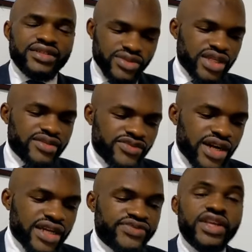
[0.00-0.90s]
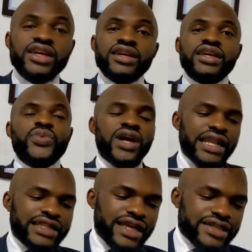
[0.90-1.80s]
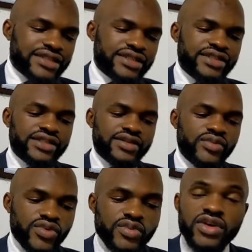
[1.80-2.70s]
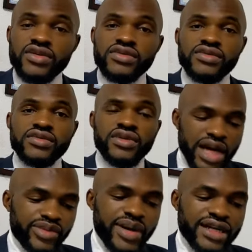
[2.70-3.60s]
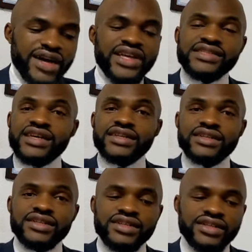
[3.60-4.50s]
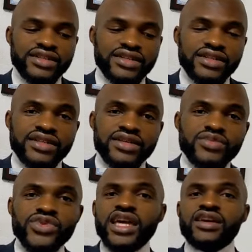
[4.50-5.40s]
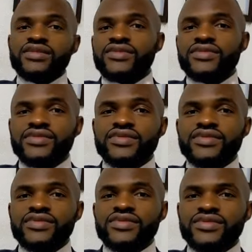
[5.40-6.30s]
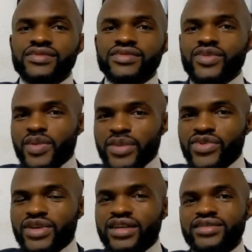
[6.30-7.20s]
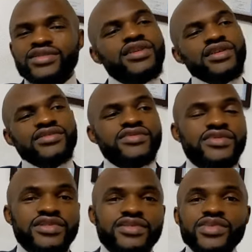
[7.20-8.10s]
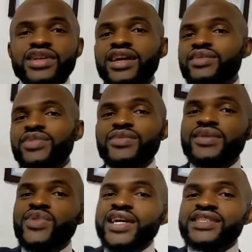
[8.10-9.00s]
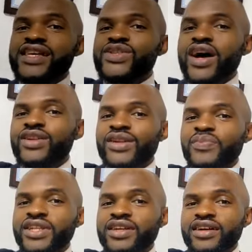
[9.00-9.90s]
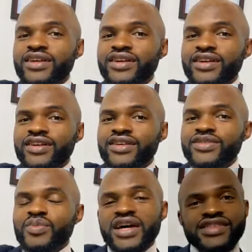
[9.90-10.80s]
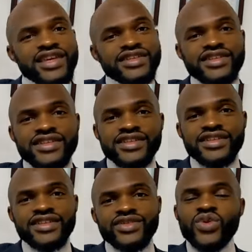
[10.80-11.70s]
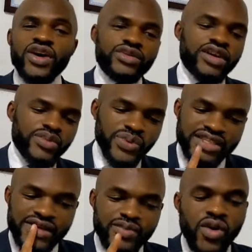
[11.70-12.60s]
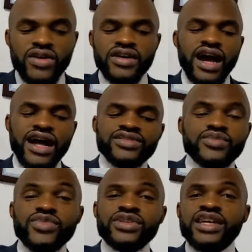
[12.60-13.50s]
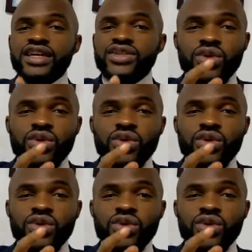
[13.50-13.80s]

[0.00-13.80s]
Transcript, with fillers: Oui, voilà. Et puis à l'attaque, Bumo, Aboubakar Vincent, Mungé, Vous ne voulez pas Mungé Non. Mungé Mungue s'assoit à le de, euh, euh, de Marseille. Trouvons-lui une place. Bon, entre Mungé et